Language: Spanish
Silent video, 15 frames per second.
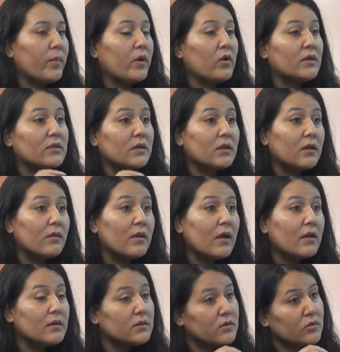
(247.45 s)
Pero las
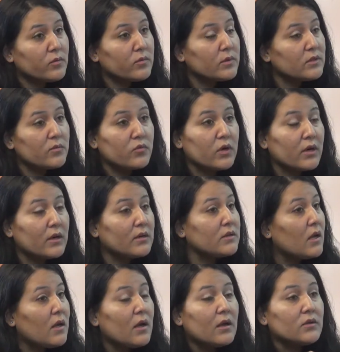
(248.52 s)
actividades entre hombres y
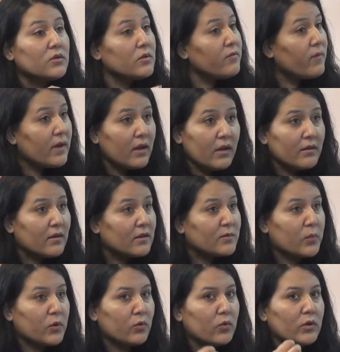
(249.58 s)
mujeres son diferentes
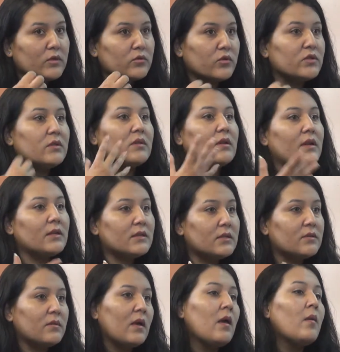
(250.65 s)
por nuestros
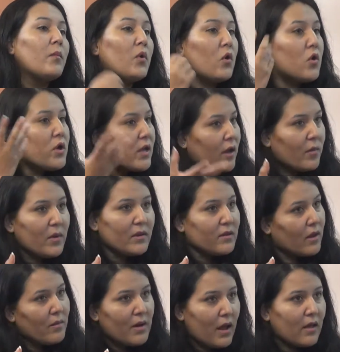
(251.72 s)
intereses
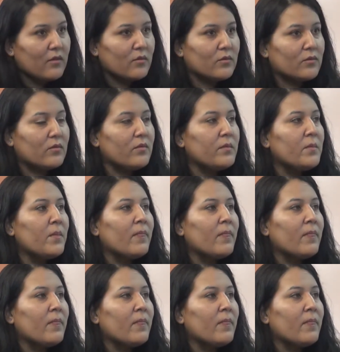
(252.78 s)
biológicamente hablando, ¿no?